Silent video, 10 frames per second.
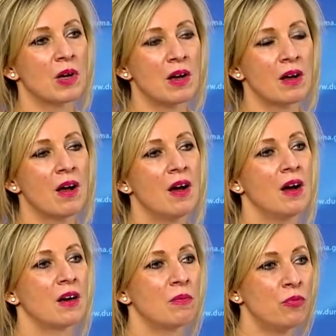как
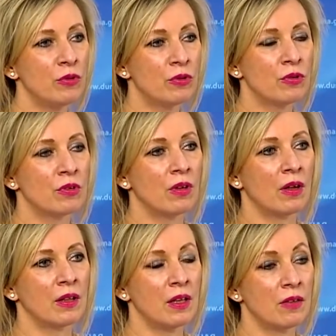работают
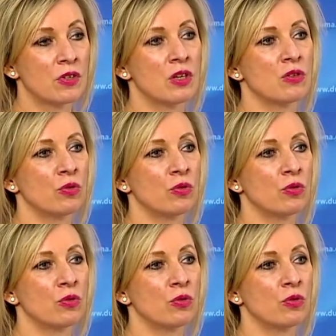а, натовские